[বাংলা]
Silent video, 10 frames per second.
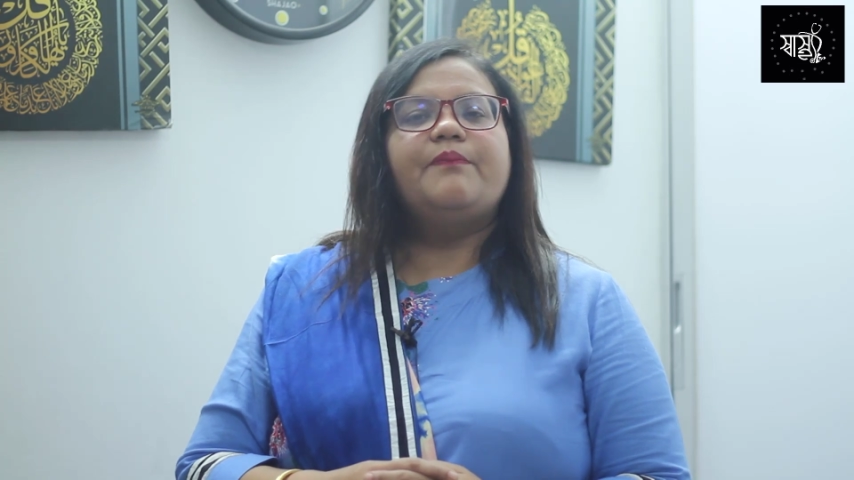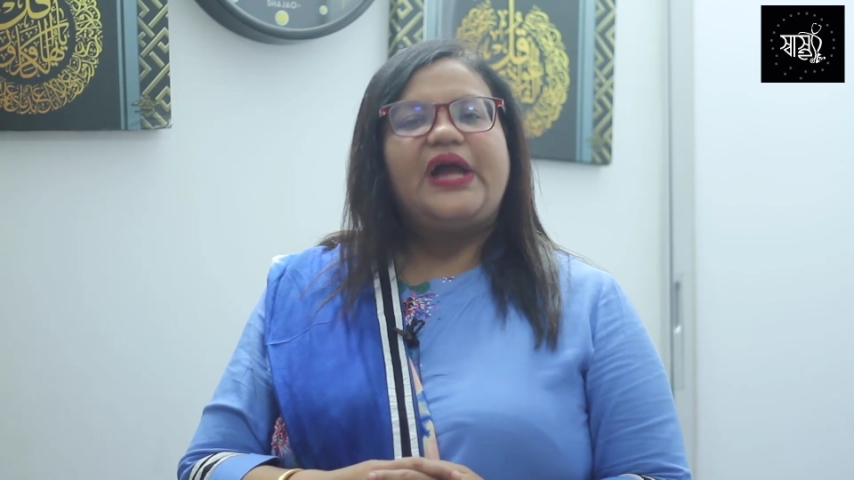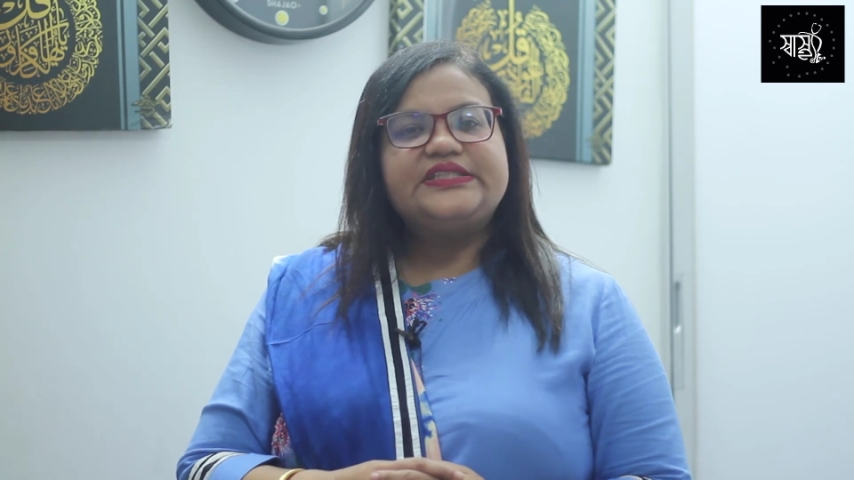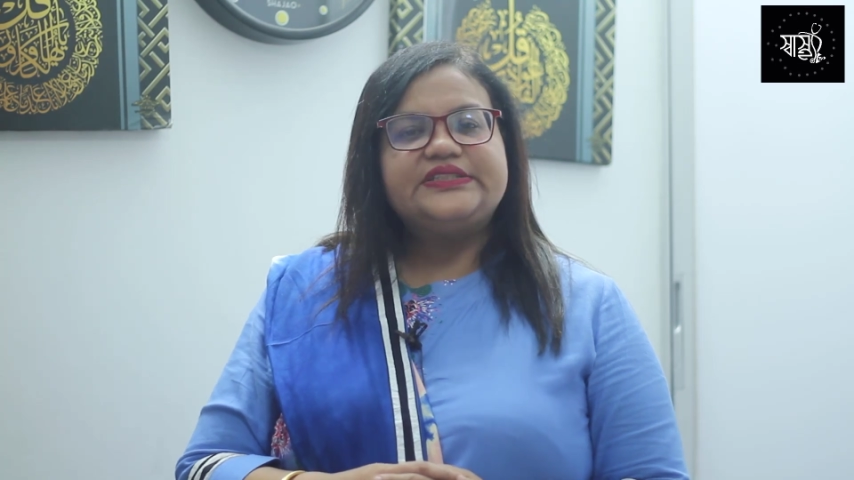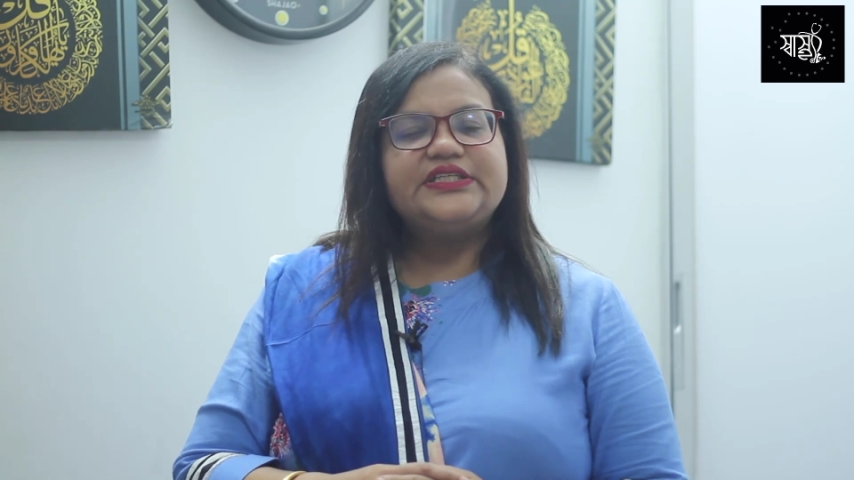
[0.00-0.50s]

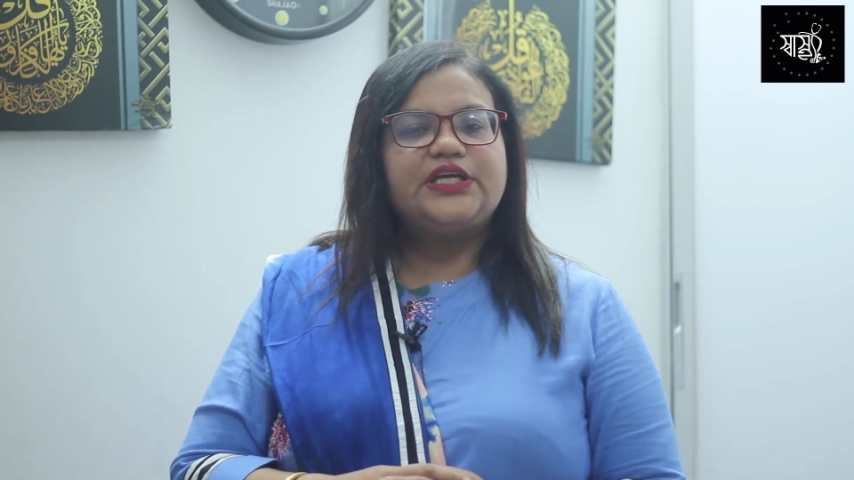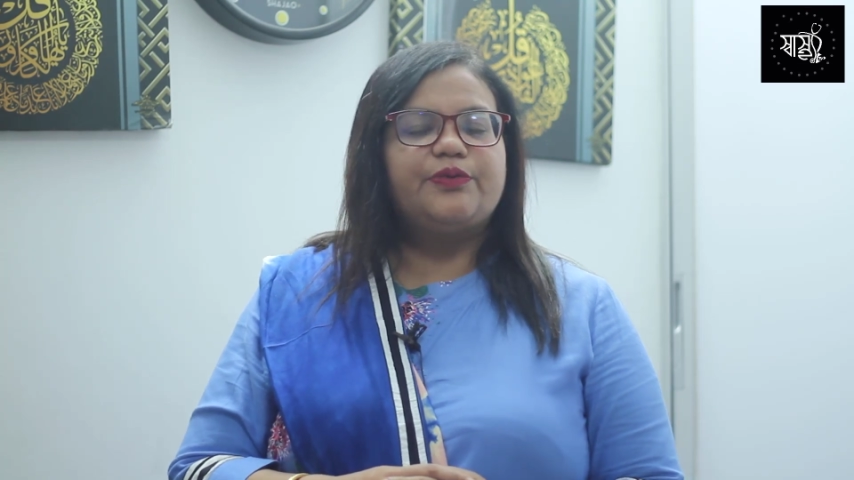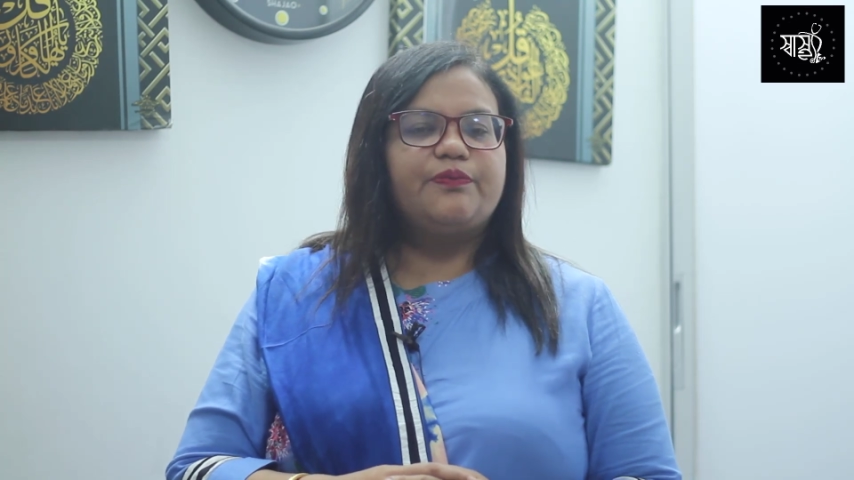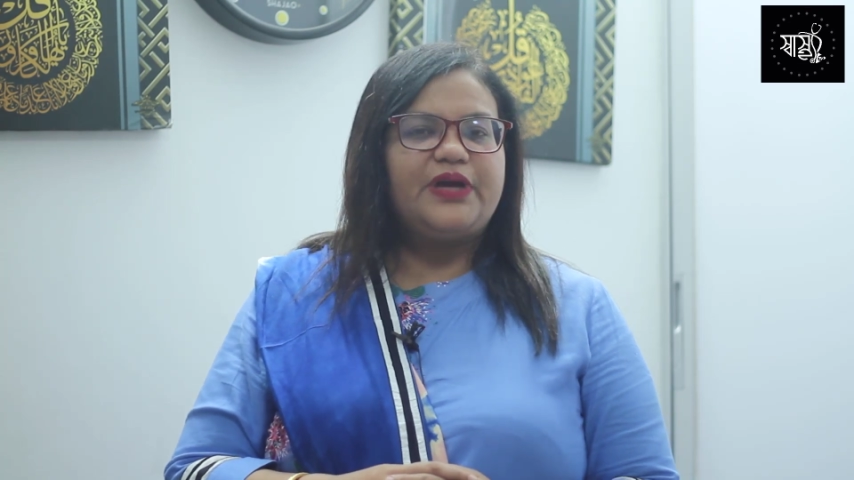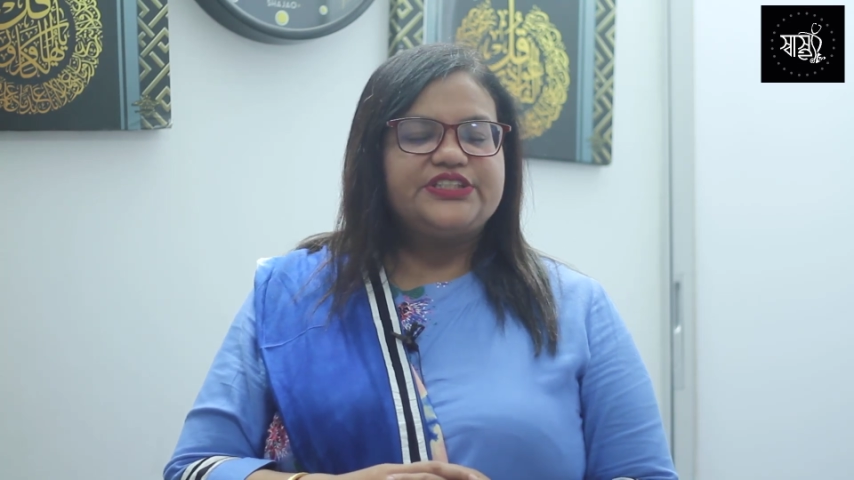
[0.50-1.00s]
প্লাস্টিক
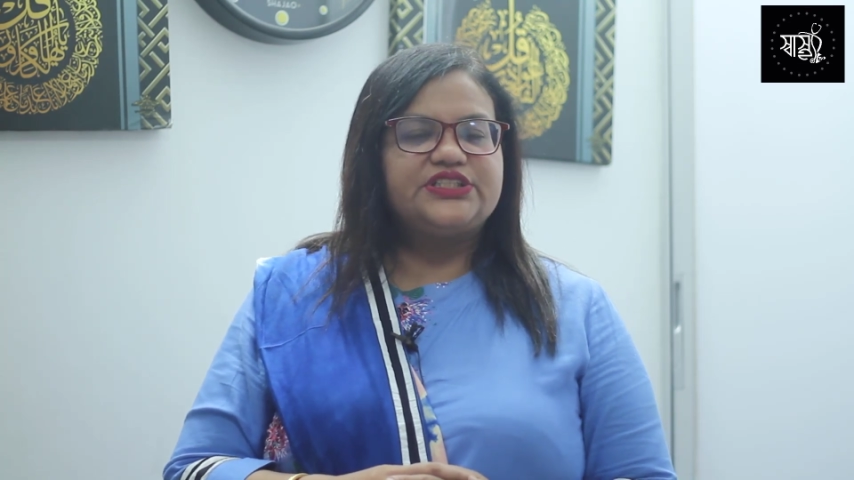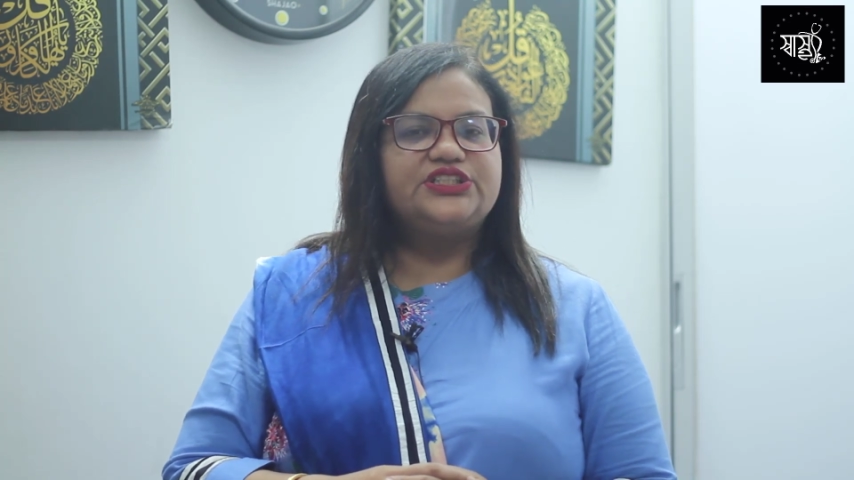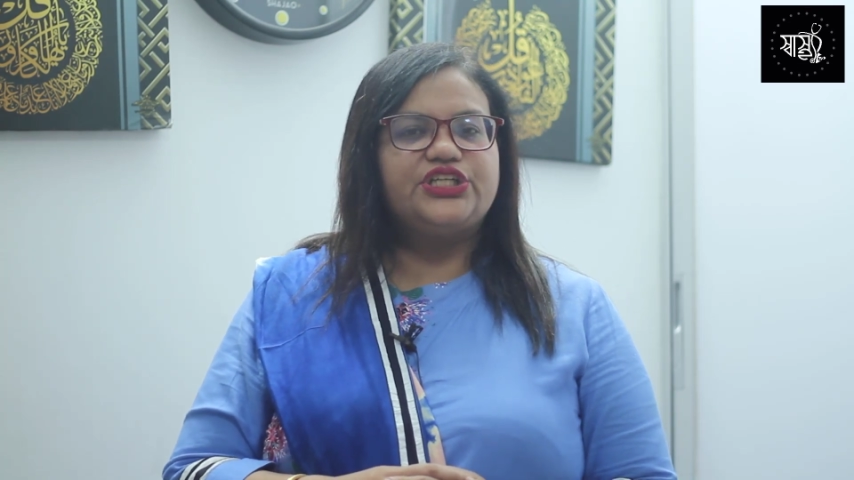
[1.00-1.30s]
এবং প্লাস্টিক